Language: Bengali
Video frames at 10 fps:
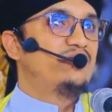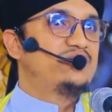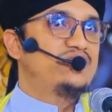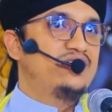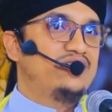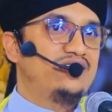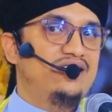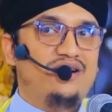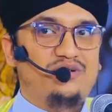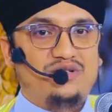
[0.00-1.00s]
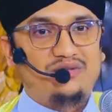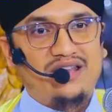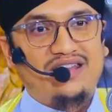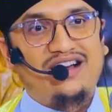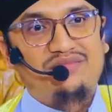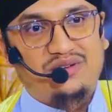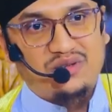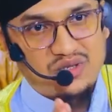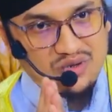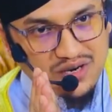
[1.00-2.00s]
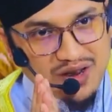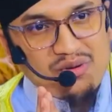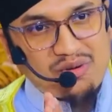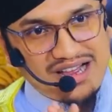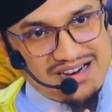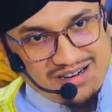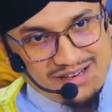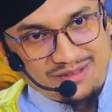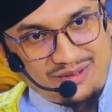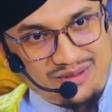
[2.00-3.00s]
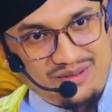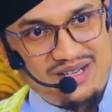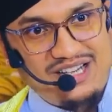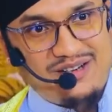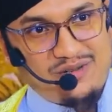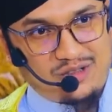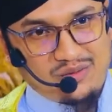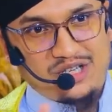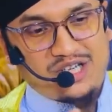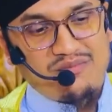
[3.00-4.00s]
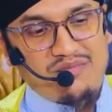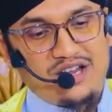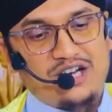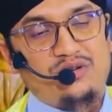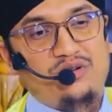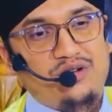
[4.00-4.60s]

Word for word: বলছেন ইয়া রসুল আল্লাহ আমি একটু চোখের রোগে আক্রান্ত বলে তুমি সামনে আসো